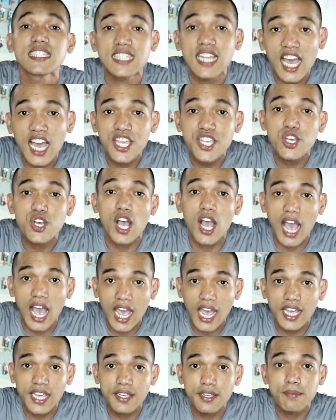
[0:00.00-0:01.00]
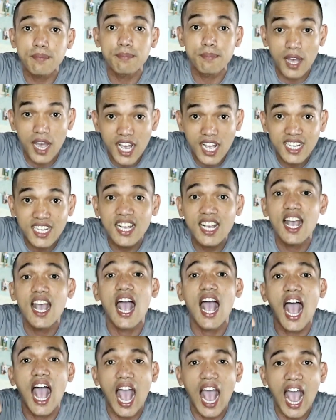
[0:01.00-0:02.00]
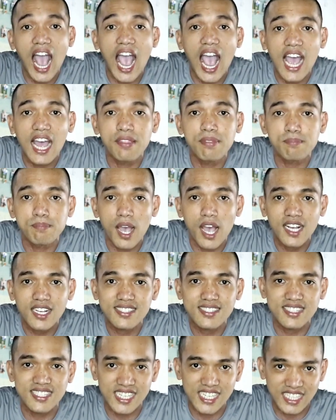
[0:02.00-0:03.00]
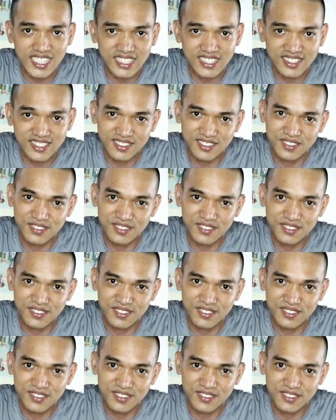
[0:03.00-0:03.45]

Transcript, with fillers: tayo ay mag-unboxing.